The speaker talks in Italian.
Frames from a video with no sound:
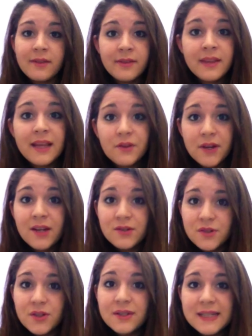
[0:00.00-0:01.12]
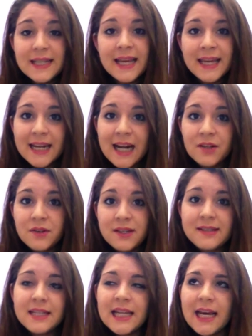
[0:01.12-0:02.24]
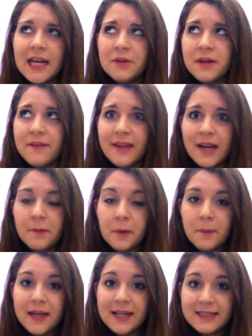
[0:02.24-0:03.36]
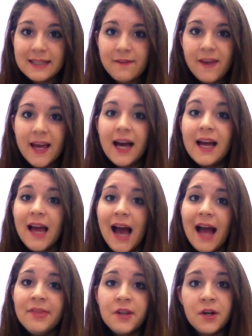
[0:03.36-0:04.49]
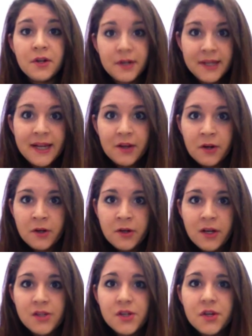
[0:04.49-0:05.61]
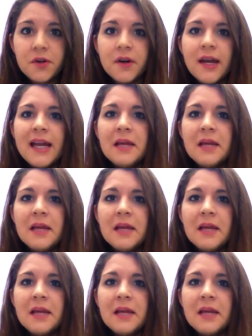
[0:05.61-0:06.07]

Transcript: Dato che non sono stata in grado di stilare una vera e propria classifica, andrò in ordine cronologico.